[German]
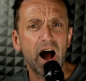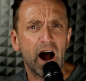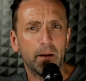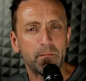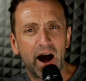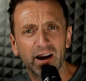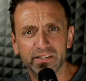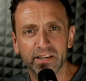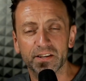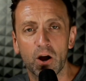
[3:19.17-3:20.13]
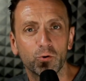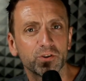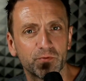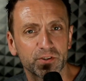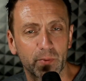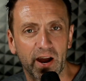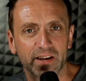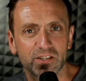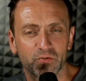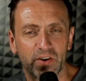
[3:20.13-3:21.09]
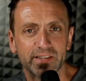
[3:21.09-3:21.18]
Am 18. August wird es bereits
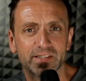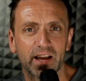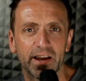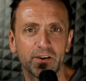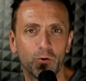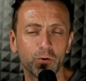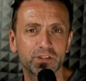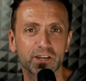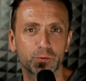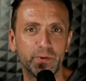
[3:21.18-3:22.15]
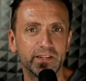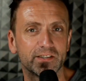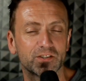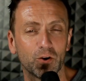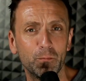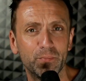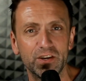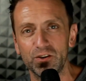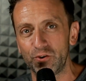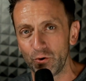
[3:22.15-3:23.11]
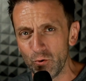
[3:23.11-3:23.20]
soweit sein und das Spiel
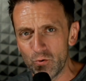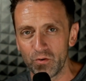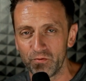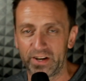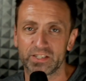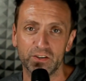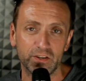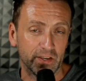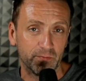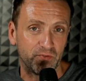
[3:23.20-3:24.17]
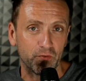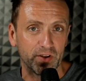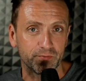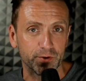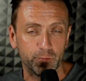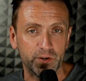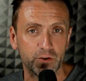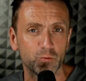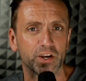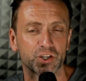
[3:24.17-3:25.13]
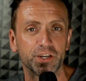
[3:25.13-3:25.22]
Zombie U, was äh, im Vorfeld für die Wii
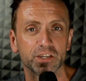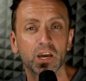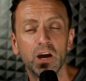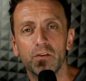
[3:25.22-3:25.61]
U erschienen ist,